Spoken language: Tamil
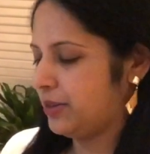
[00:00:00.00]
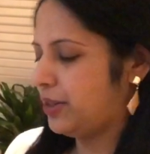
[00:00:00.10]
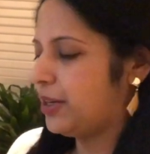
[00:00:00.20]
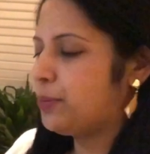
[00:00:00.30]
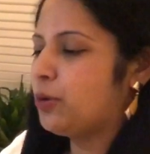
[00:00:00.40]

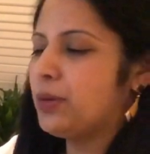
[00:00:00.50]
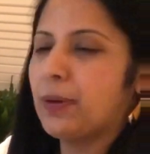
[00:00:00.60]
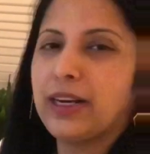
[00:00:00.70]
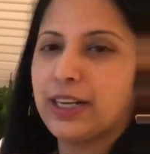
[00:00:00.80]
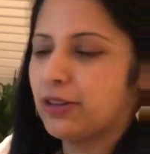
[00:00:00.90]
ஸோ ரெண்டு
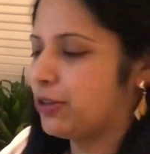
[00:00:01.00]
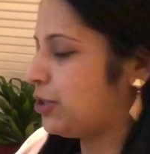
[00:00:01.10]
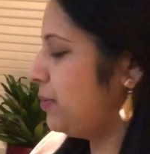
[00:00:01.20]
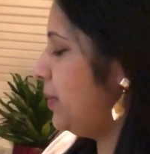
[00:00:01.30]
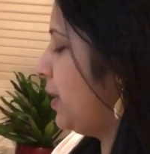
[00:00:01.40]
பூண்டு பல் எடுத்து
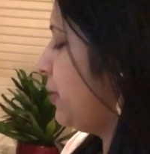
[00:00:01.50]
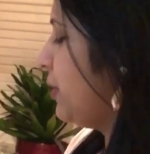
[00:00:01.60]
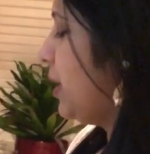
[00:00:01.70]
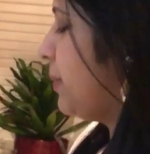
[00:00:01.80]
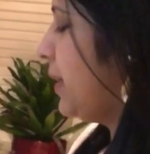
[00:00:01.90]
வச்சோம்
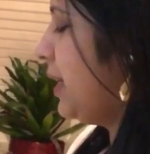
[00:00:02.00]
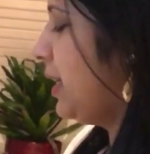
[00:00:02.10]
அதையும் வந்து நம்ம